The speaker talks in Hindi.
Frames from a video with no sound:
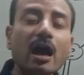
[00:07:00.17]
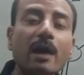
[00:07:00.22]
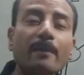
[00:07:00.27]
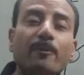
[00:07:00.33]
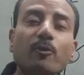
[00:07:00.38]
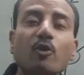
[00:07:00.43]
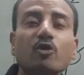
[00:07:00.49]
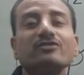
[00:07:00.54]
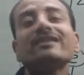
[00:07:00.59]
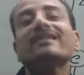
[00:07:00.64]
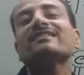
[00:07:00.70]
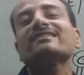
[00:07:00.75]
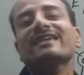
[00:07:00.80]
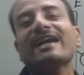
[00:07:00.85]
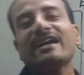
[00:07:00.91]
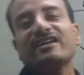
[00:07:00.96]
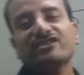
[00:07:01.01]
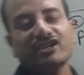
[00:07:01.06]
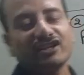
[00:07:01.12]
अपोजिट
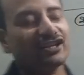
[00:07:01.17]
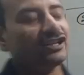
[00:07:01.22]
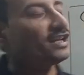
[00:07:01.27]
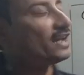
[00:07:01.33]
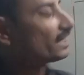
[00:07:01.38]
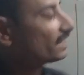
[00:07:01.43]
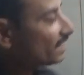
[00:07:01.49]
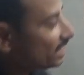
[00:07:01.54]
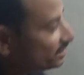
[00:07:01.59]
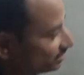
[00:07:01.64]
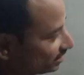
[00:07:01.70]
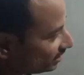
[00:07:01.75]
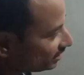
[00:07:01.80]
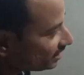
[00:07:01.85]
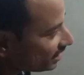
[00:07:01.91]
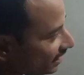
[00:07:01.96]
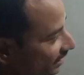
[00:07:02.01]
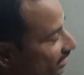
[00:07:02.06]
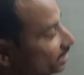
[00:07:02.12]
साइड चली जाए क्या चली
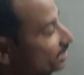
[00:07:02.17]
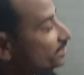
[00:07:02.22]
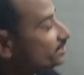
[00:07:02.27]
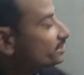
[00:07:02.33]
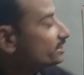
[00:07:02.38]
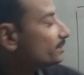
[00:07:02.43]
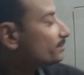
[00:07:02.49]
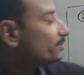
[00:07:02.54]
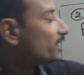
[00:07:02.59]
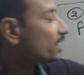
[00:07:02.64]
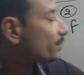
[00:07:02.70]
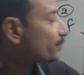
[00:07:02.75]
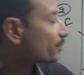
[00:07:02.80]
जाए सिमिलर